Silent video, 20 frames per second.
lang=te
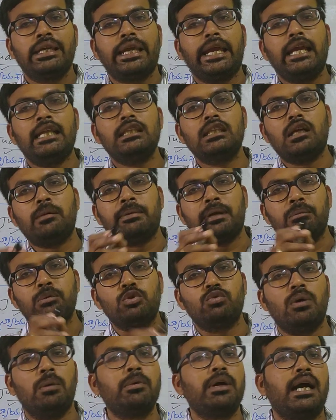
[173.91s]
కేంద్ర
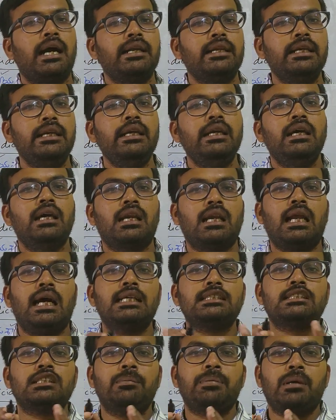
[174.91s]
ప్రభుత్వం కానీ
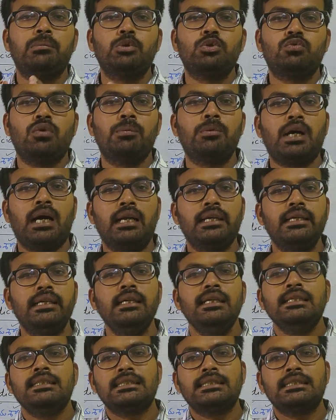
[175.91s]
రాష్ట్ర ప్రభుత్వం కానీ